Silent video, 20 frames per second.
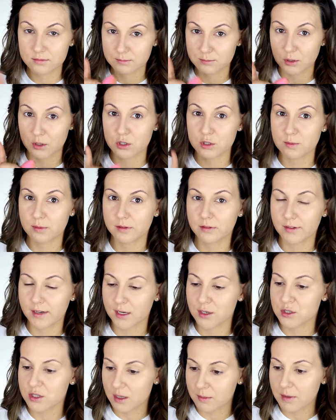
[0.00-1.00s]
biorąc pod
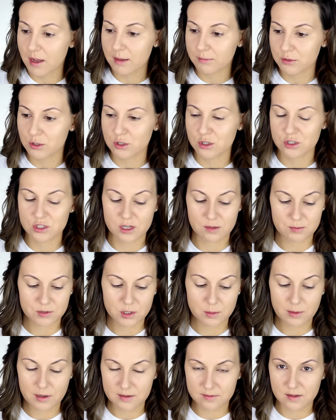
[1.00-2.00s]
uwagę, że ja miałam troszeczkę
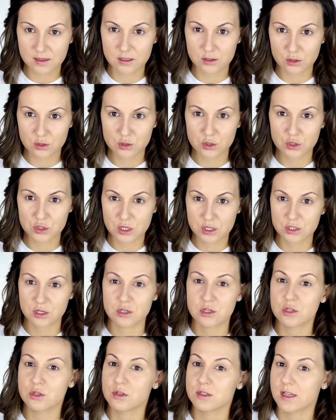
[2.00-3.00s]
przebarwień i troszeczkę
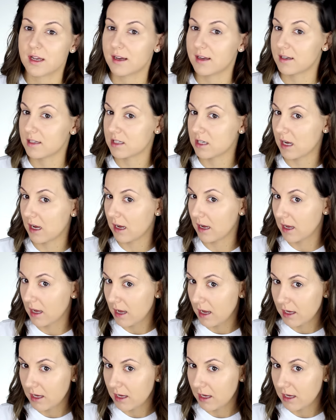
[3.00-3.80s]
rzeczy do zakrycia,